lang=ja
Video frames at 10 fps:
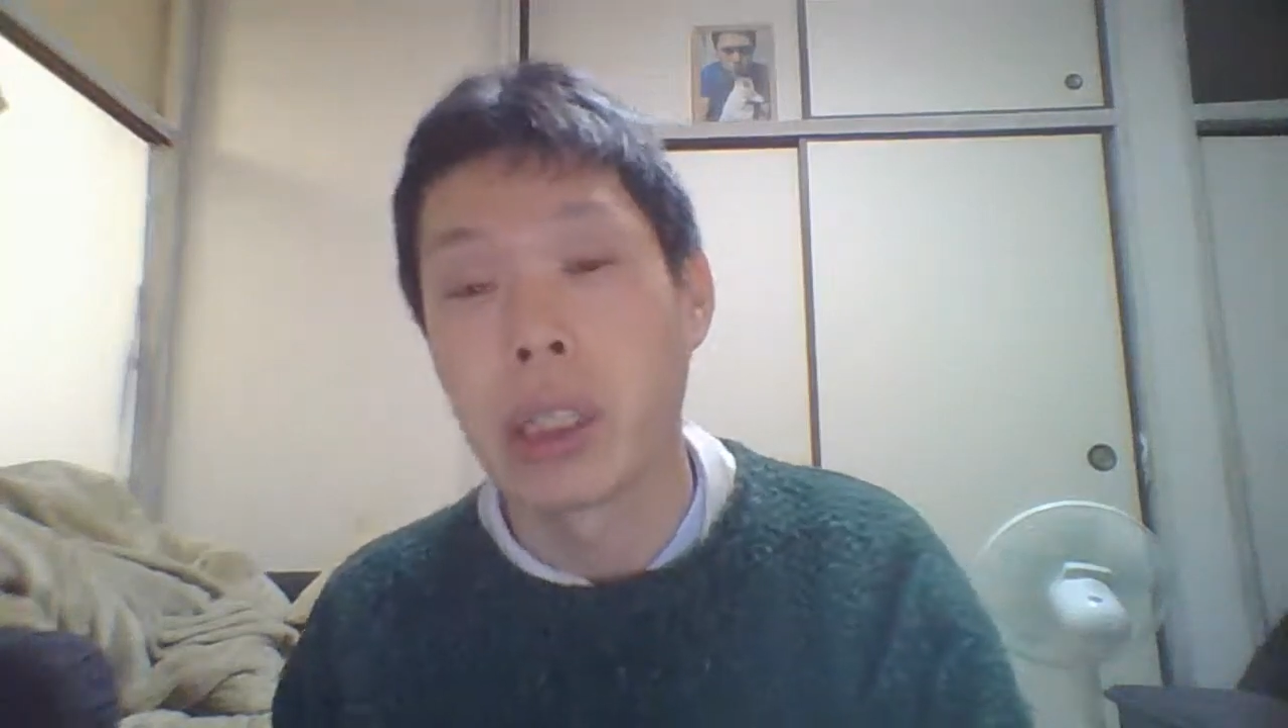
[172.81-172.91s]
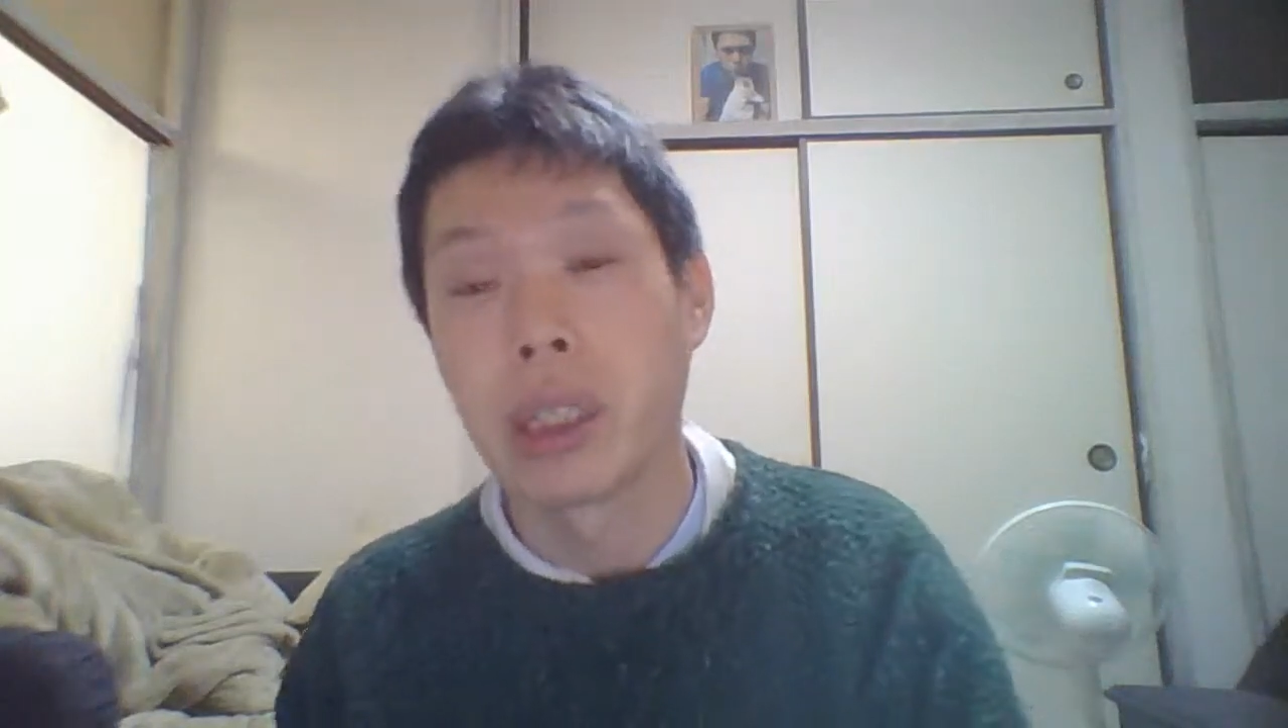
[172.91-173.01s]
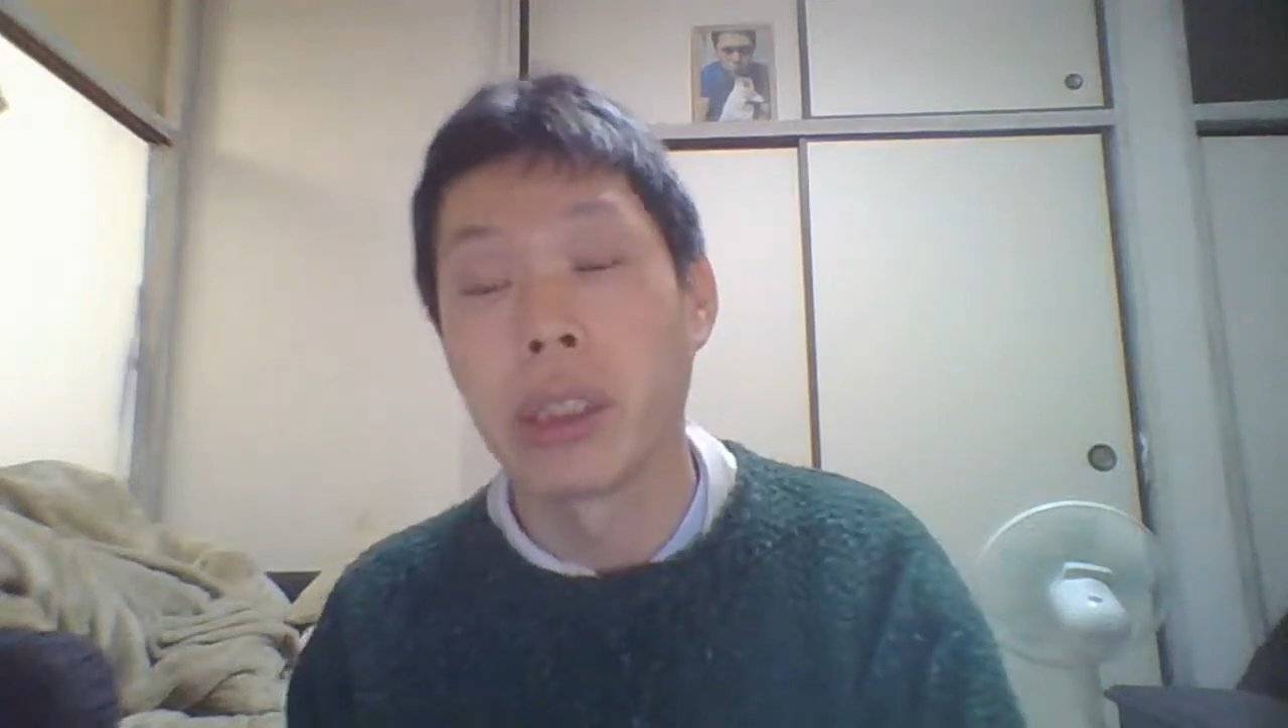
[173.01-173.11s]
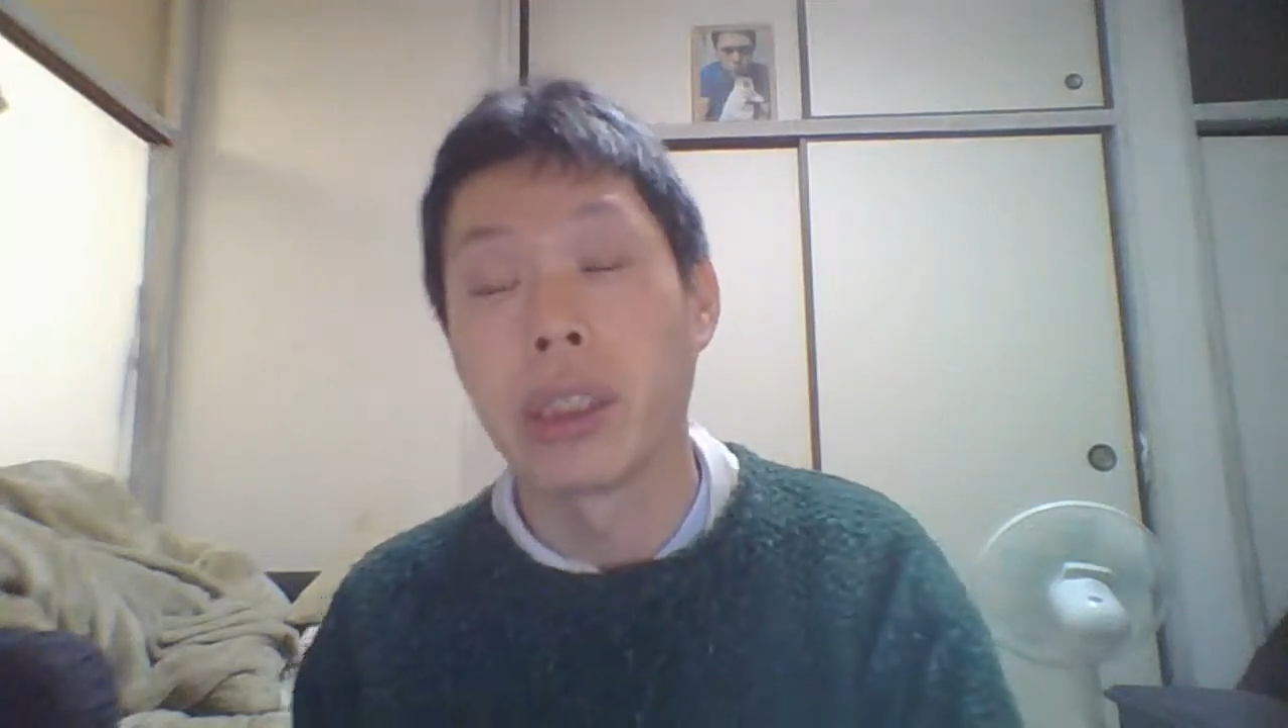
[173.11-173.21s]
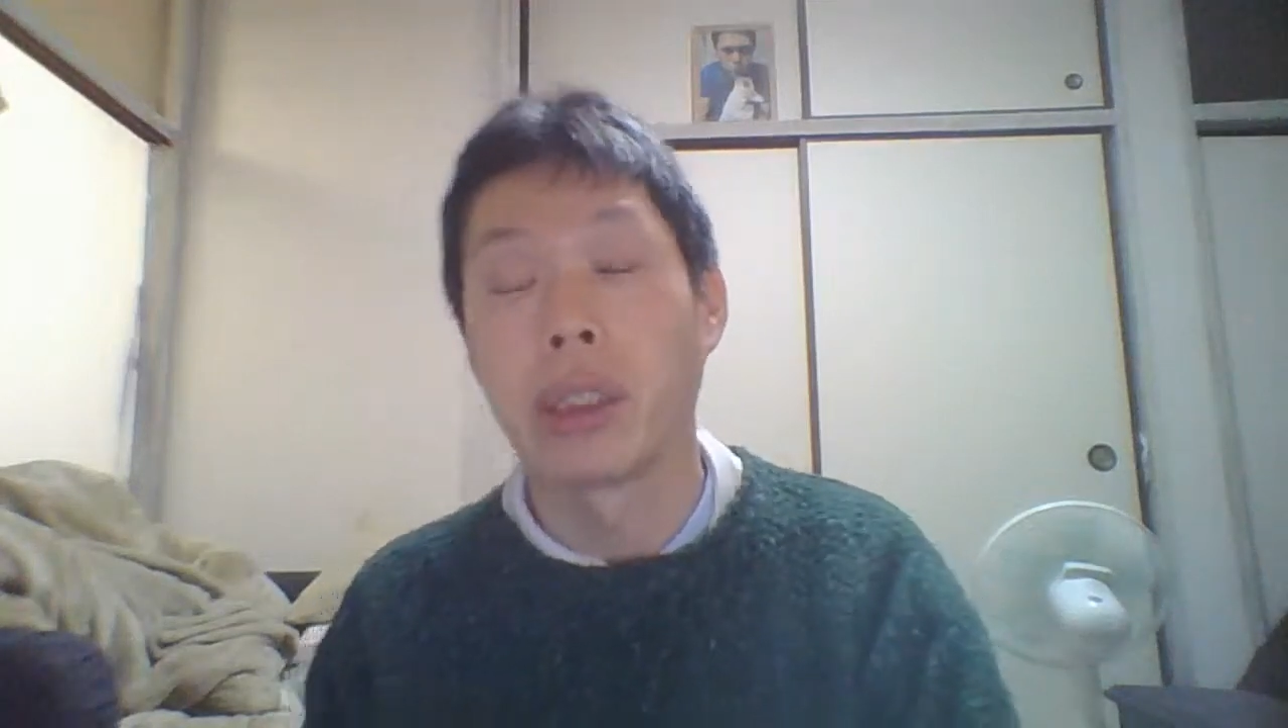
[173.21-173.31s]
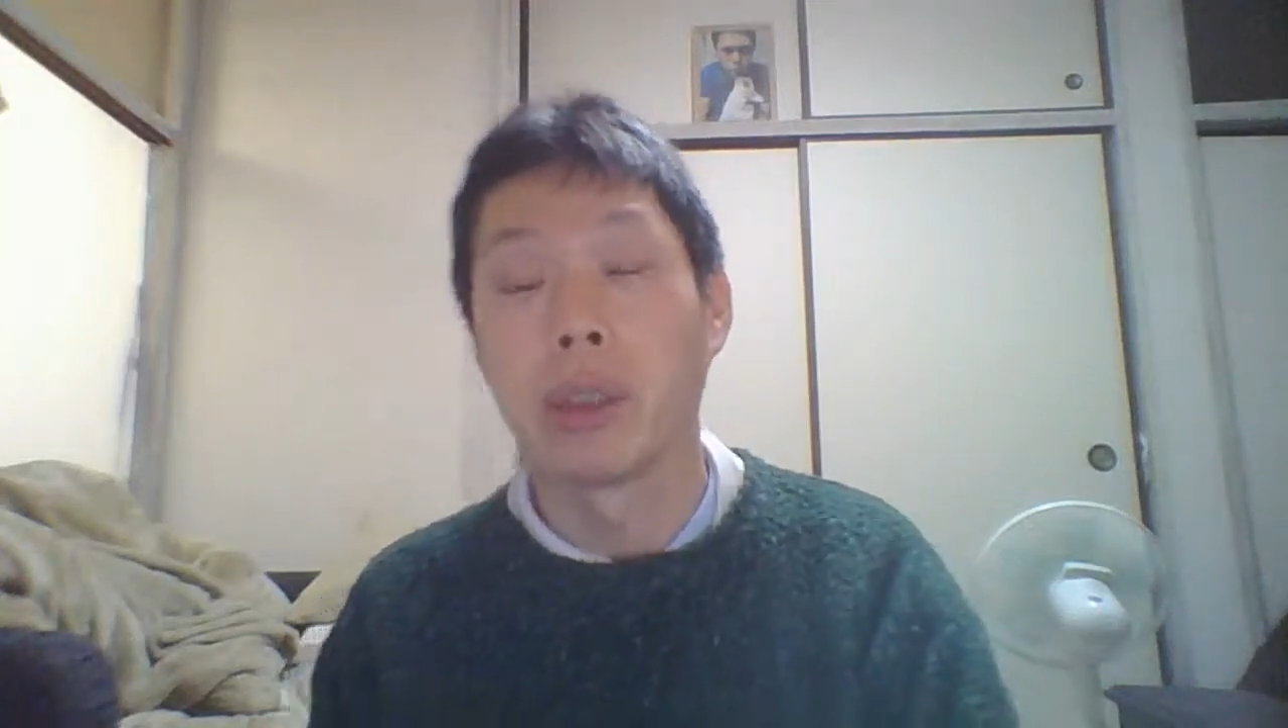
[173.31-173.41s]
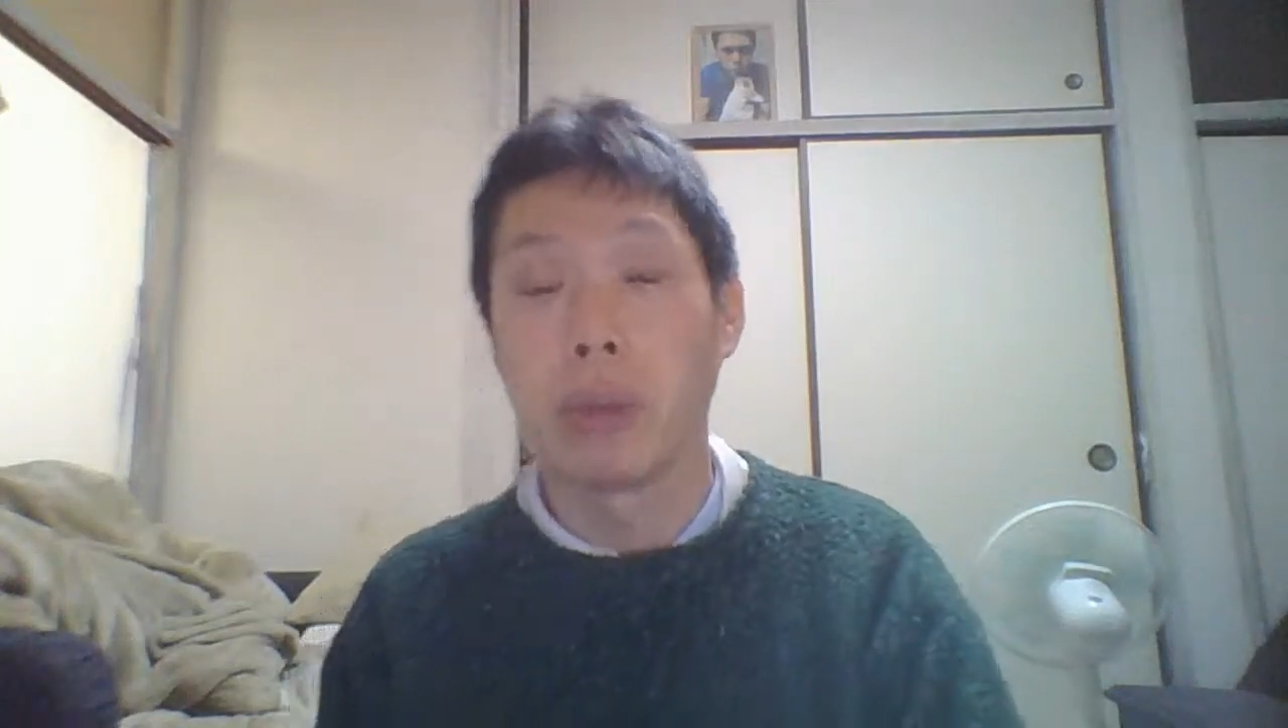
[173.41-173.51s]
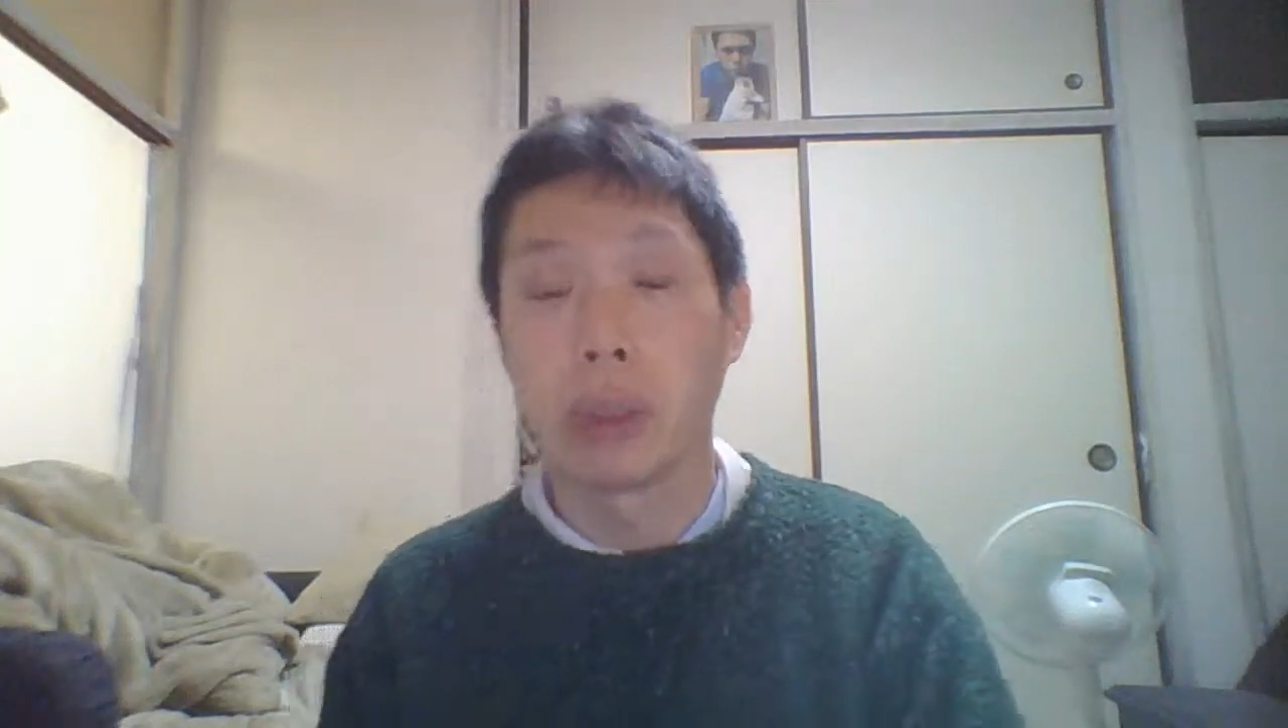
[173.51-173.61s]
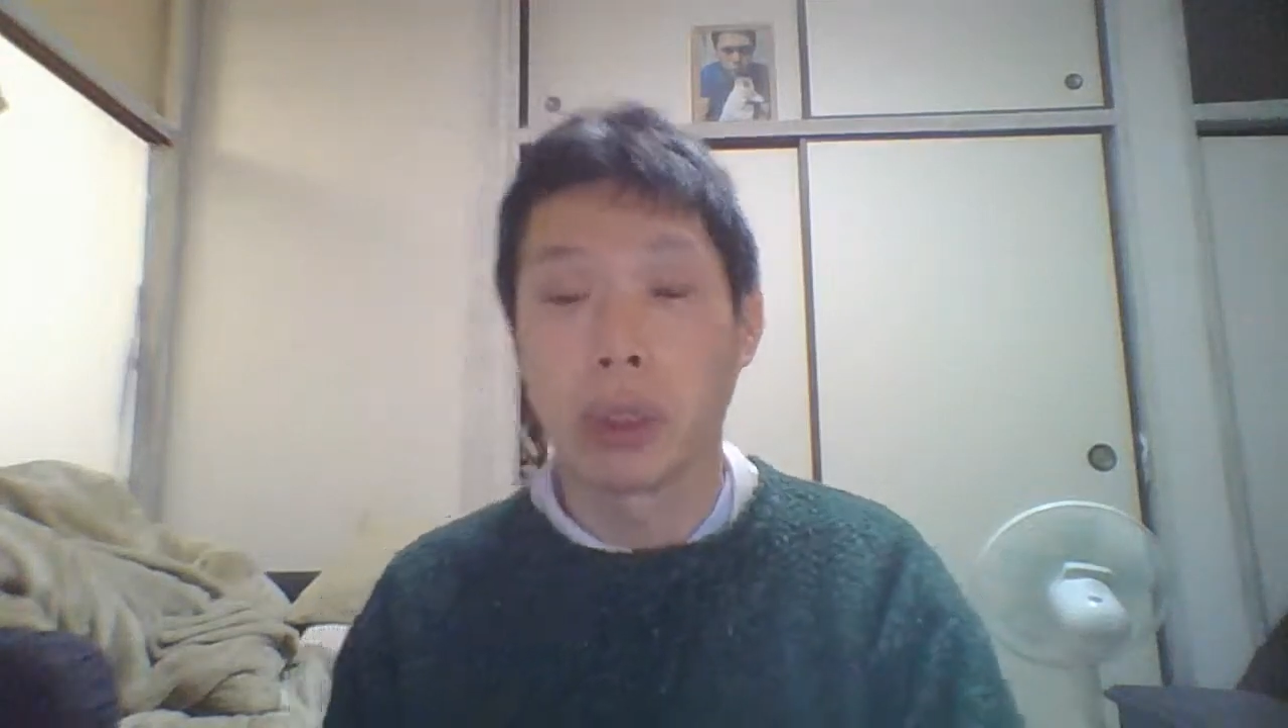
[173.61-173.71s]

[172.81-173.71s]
え庶民